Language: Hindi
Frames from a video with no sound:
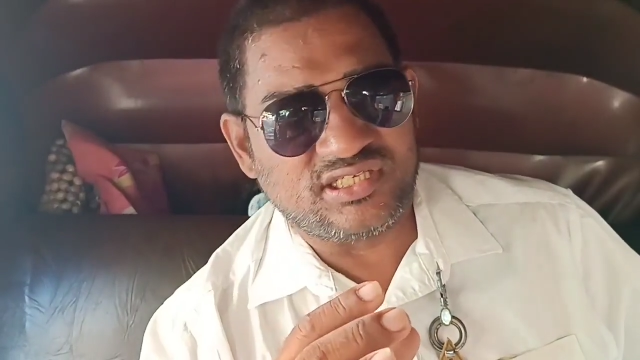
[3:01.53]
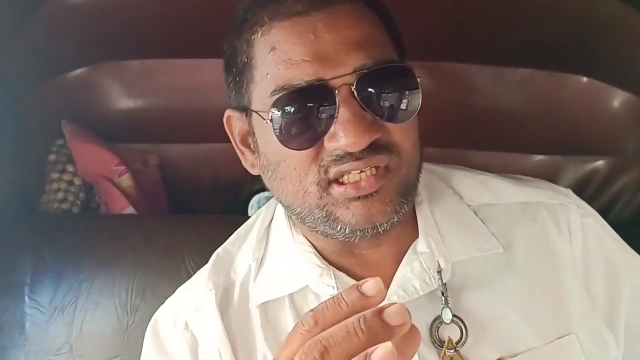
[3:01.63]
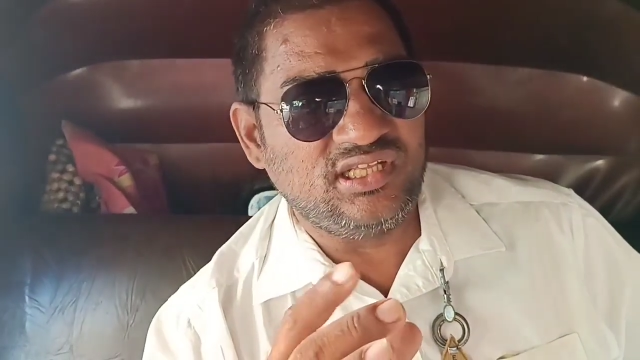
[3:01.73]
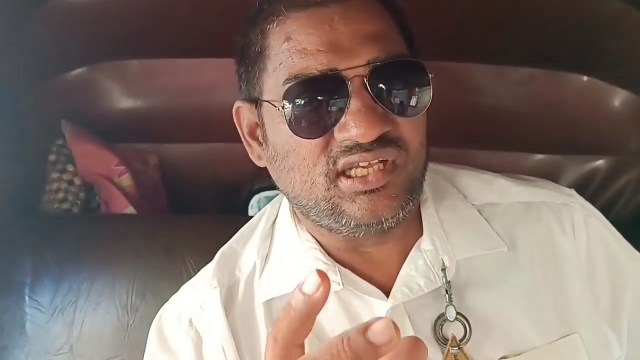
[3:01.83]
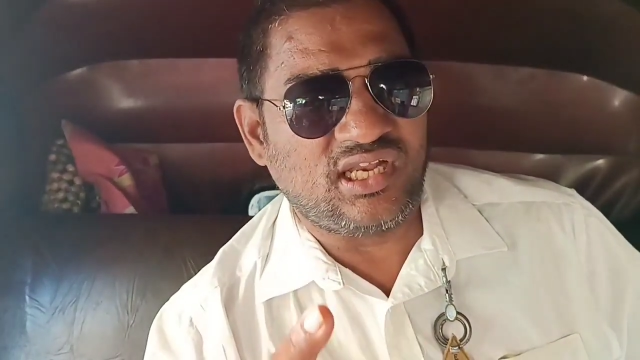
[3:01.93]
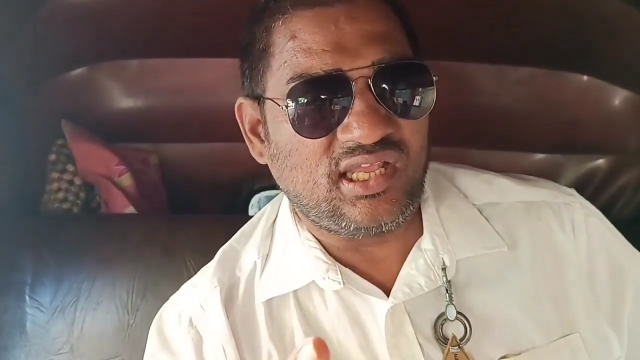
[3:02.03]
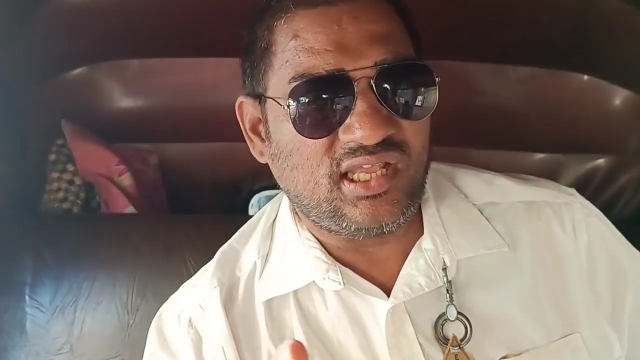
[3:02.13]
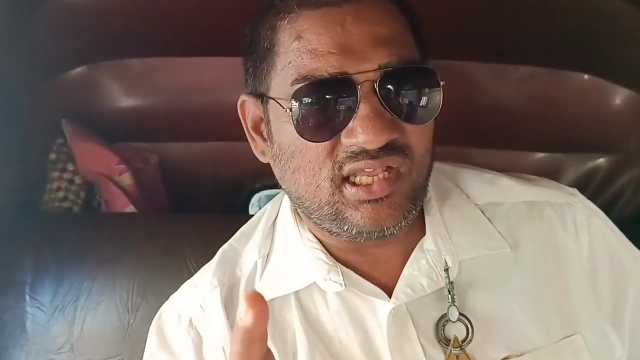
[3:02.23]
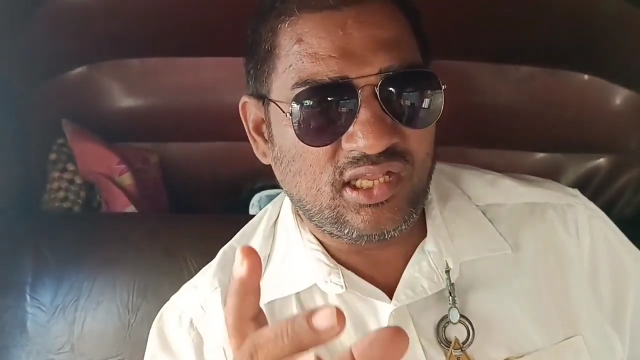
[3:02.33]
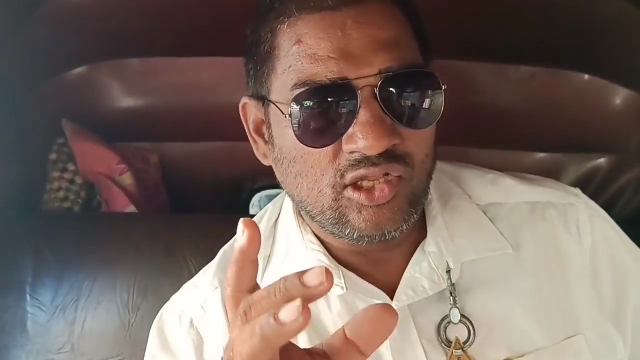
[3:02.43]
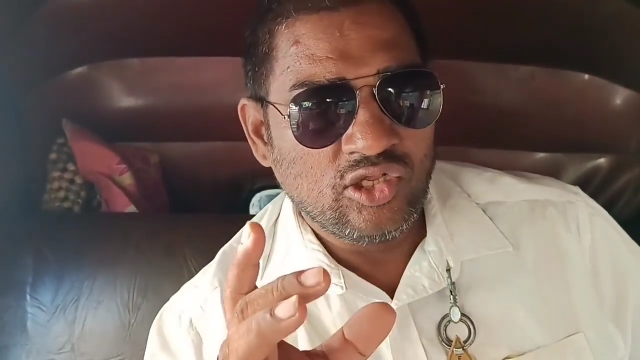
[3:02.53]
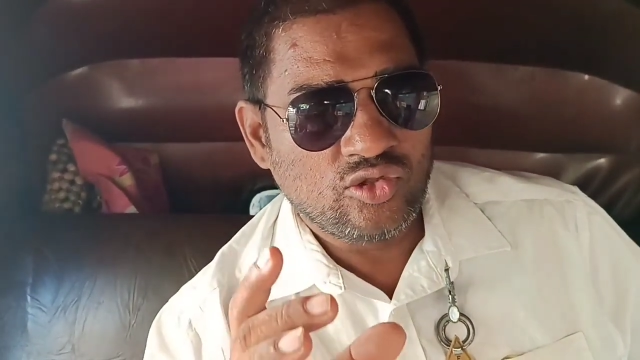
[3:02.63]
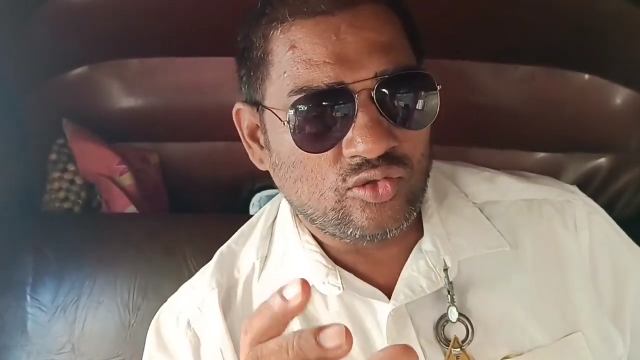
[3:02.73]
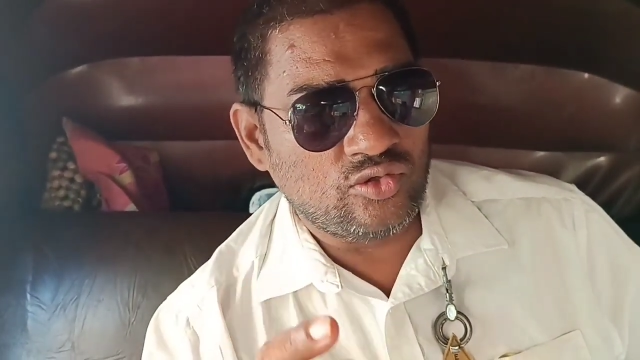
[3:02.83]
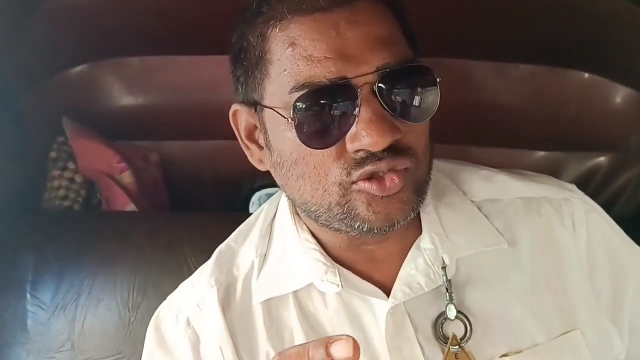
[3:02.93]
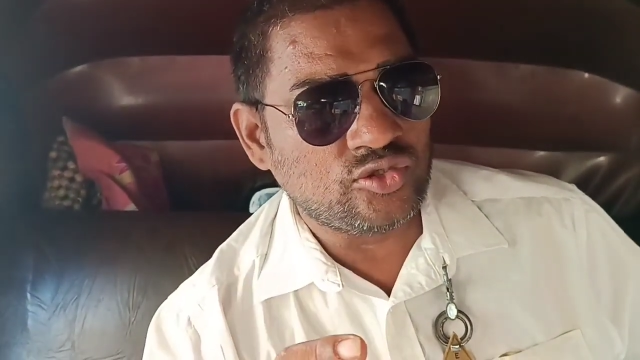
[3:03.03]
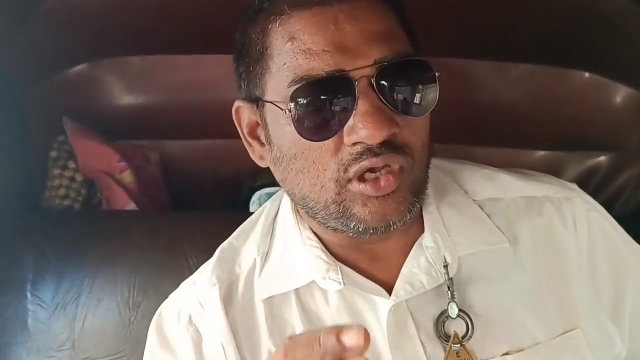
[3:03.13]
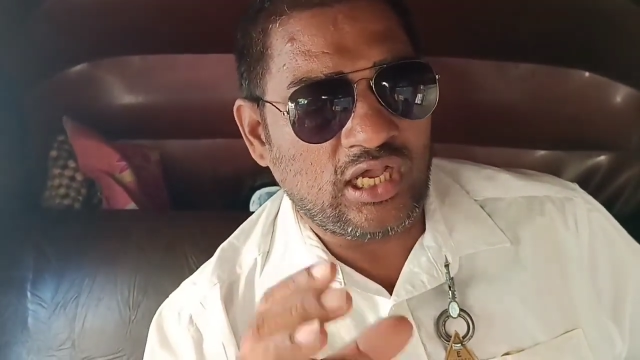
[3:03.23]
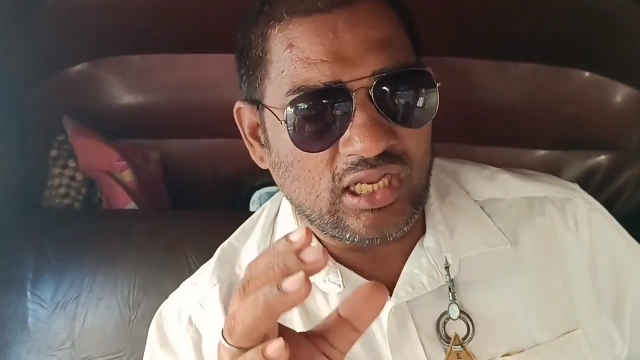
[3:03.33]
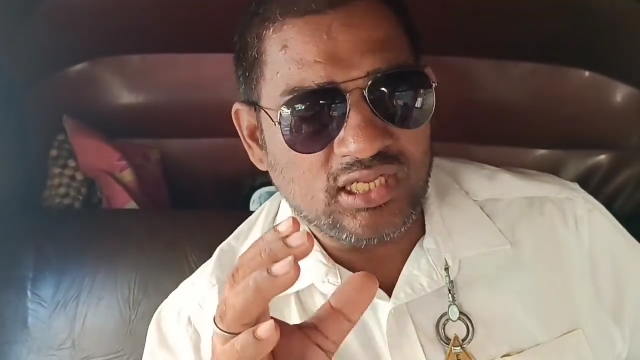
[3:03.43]
डेसिंग दिख रहे हैं तो
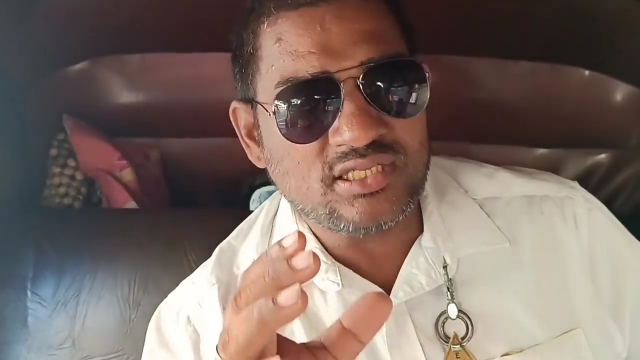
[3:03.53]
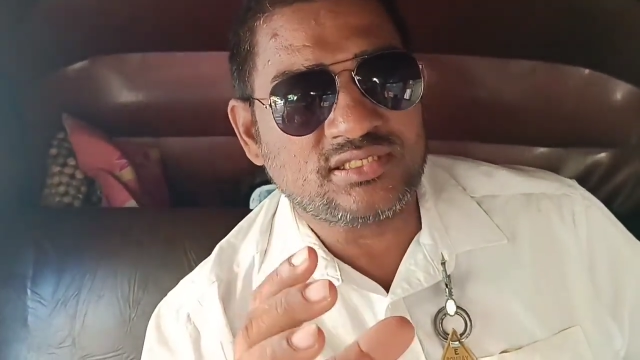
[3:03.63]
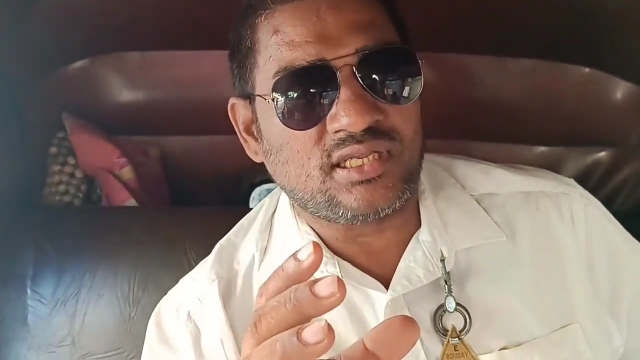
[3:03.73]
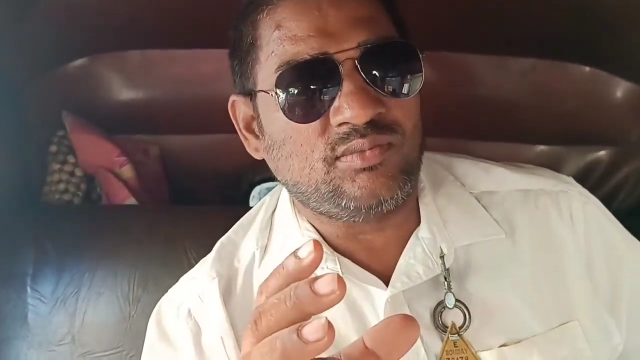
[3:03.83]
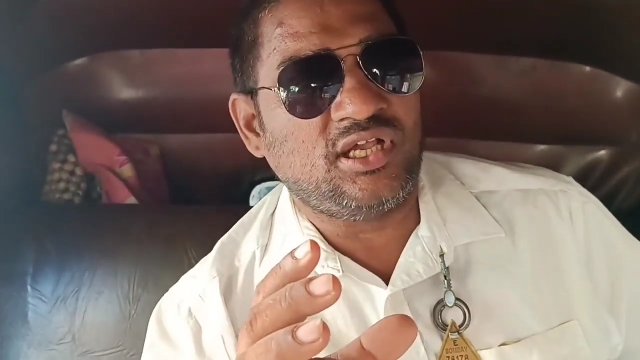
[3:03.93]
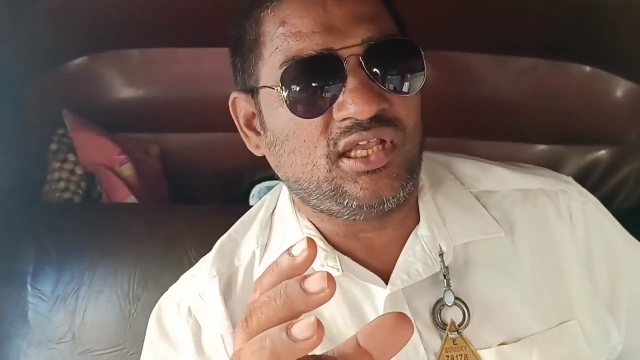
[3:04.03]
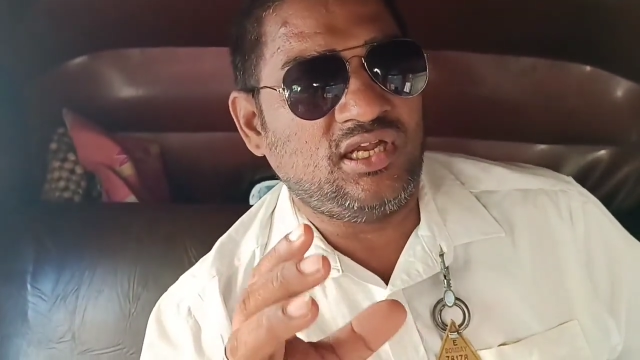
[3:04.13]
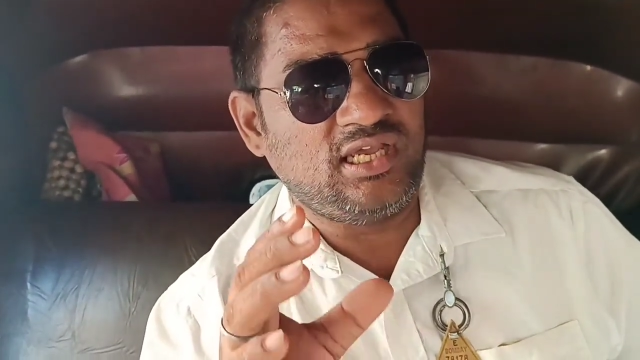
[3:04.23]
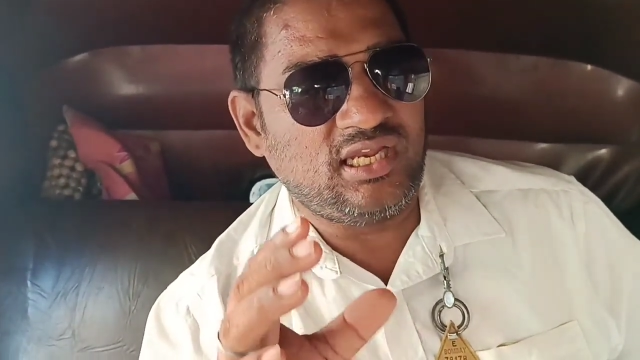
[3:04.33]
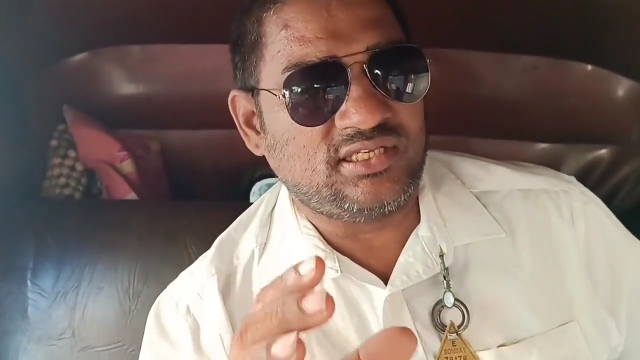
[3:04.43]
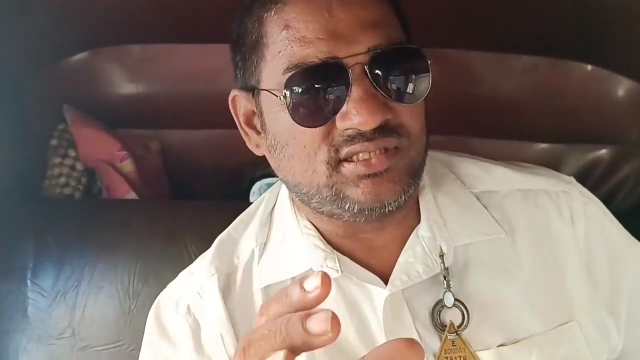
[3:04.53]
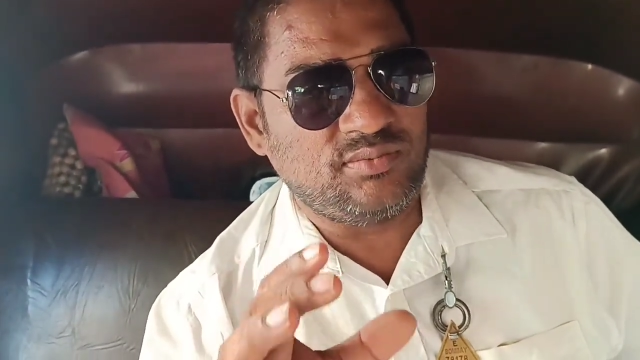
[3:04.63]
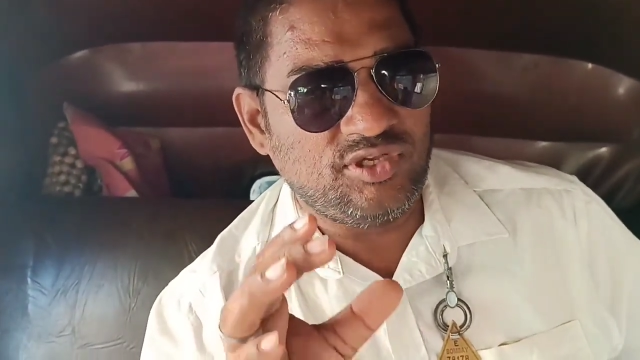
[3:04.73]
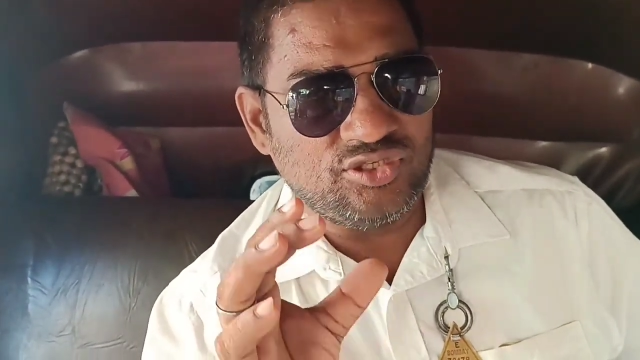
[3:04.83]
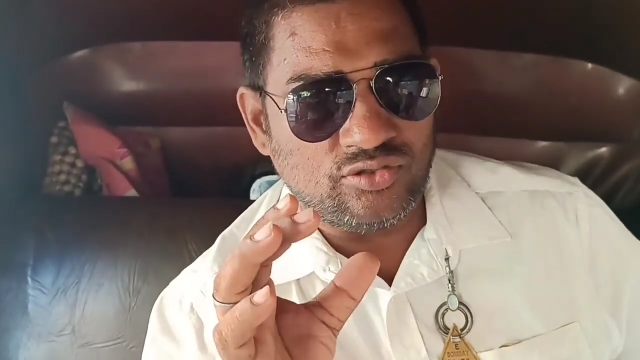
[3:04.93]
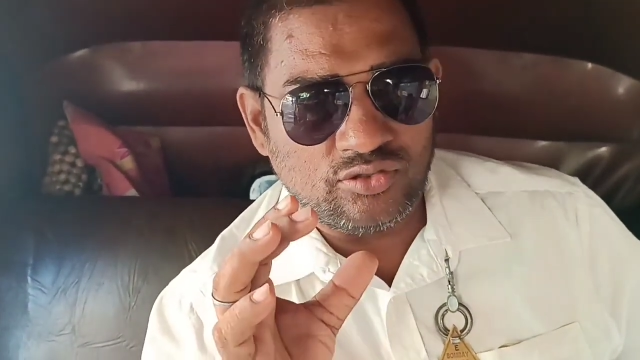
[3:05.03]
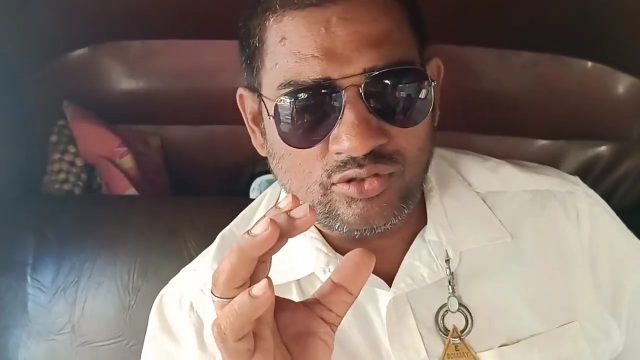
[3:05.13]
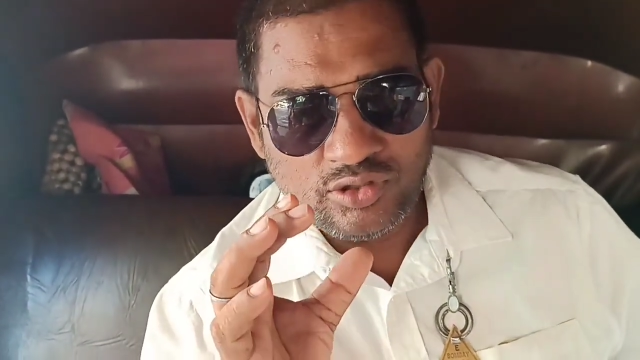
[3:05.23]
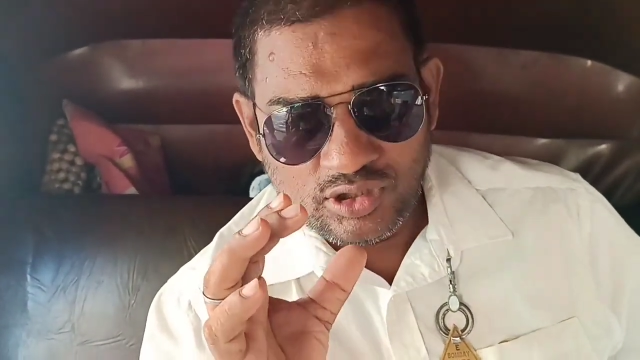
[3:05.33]
दोस्तों अनिल शर्मा के डायरेक्शन में जो